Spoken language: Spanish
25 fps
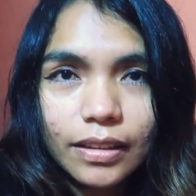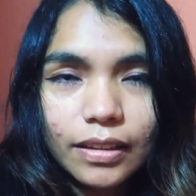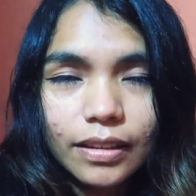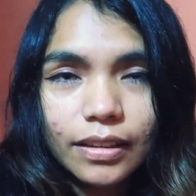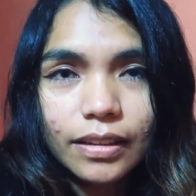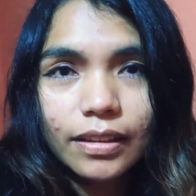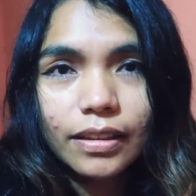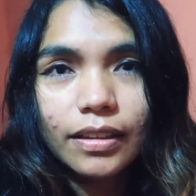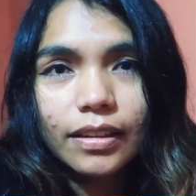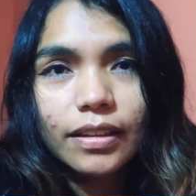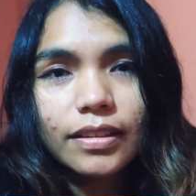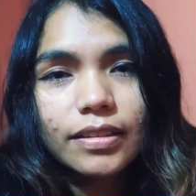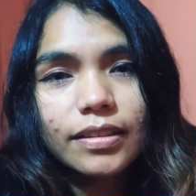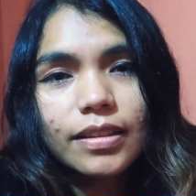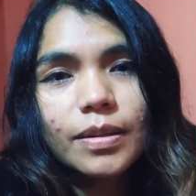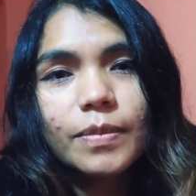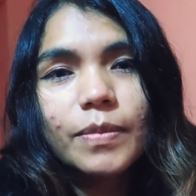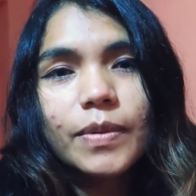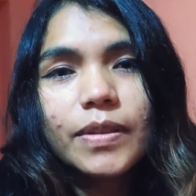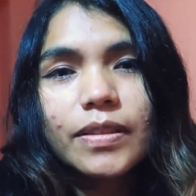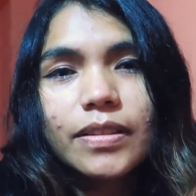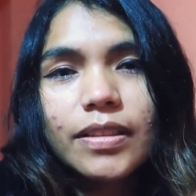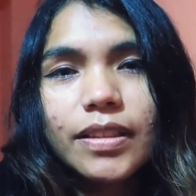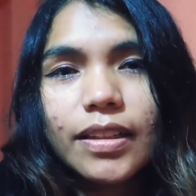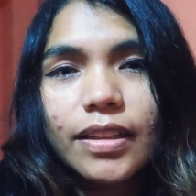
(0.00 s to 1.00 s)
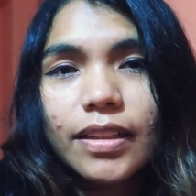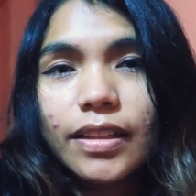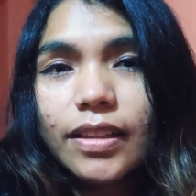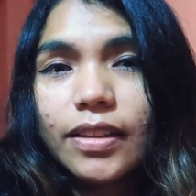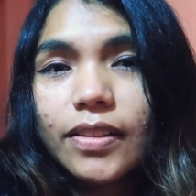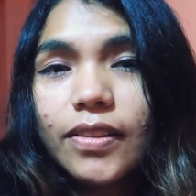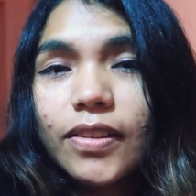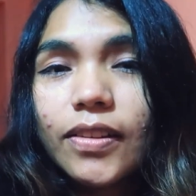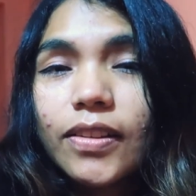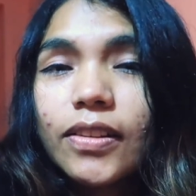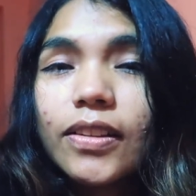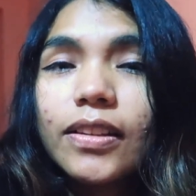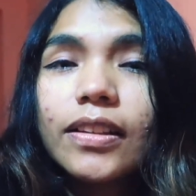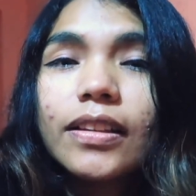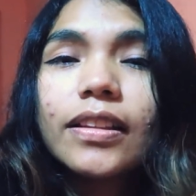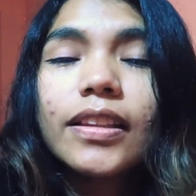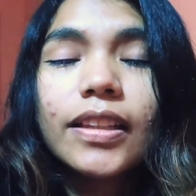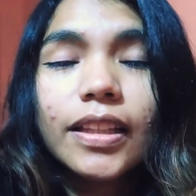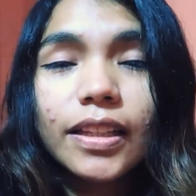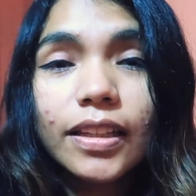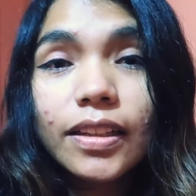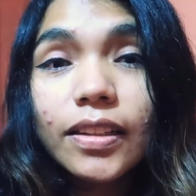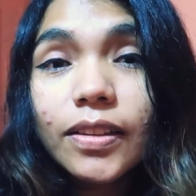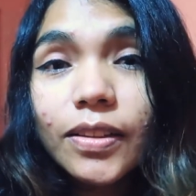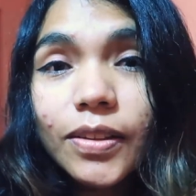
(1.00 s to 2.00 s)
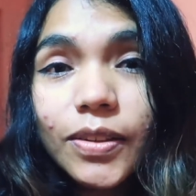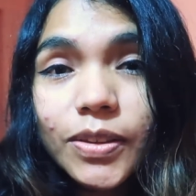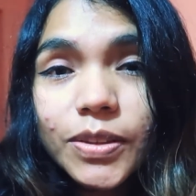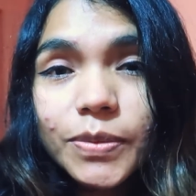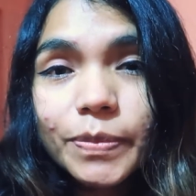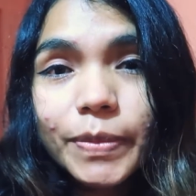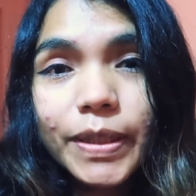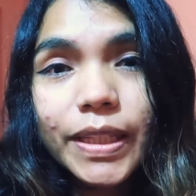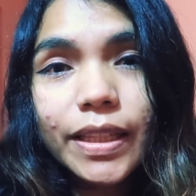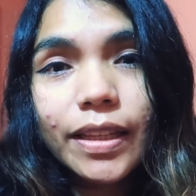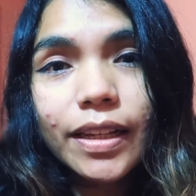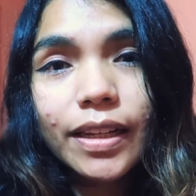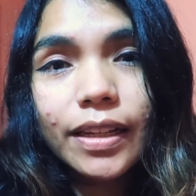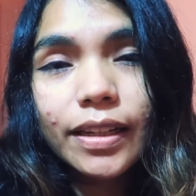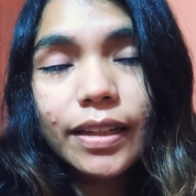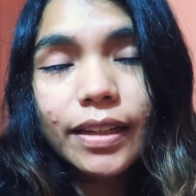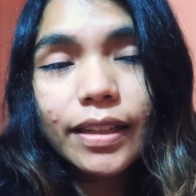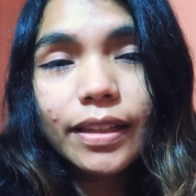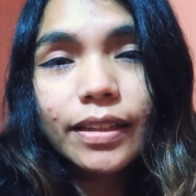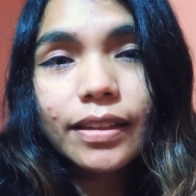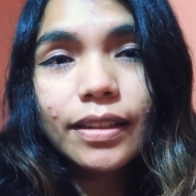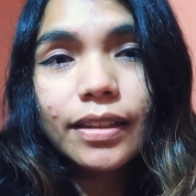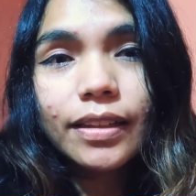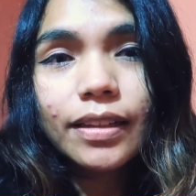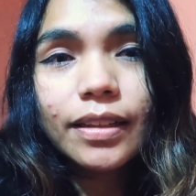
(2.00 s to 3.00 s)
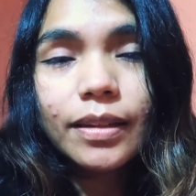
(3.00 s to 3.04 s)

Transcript: y estamos saliendo del hospedaje